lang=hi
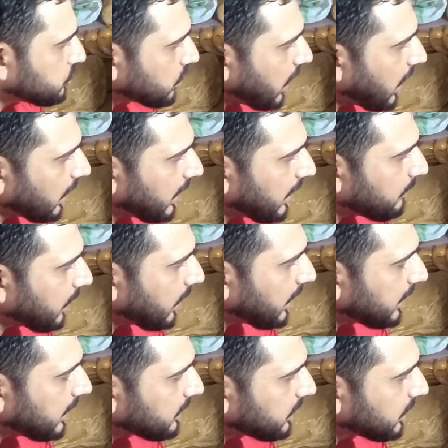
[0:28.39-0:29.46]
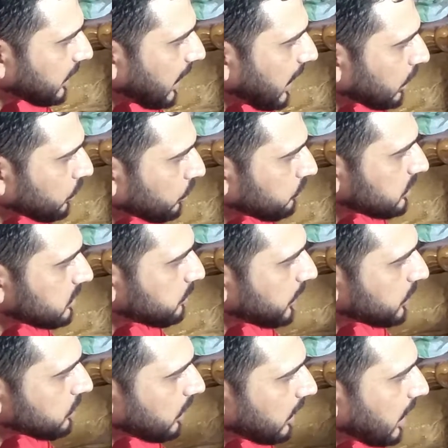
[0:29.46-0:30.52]
चार कैमरे आए हैं ठीक है ऑटो स्विच
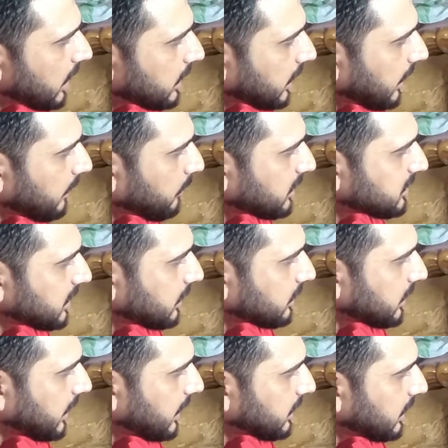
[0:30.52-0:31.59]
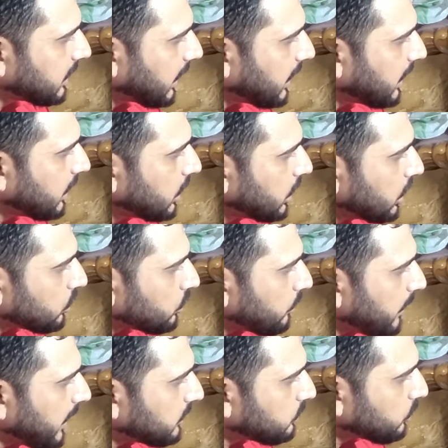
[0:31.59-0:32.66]
पे जो है ना आठ कैमरे चलते हैं ठीक है
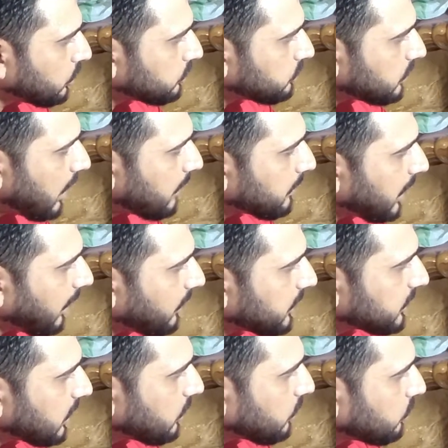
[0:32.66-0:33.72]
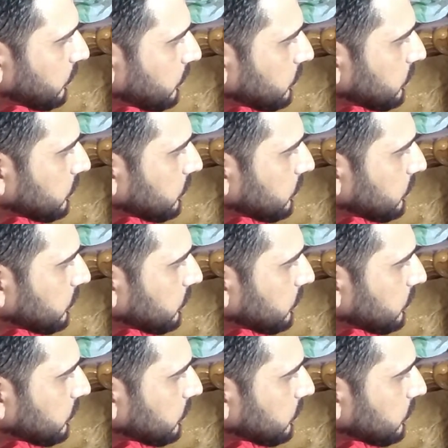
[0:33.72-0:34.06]
तो मैं इसको स्टॉप कर देता हूँ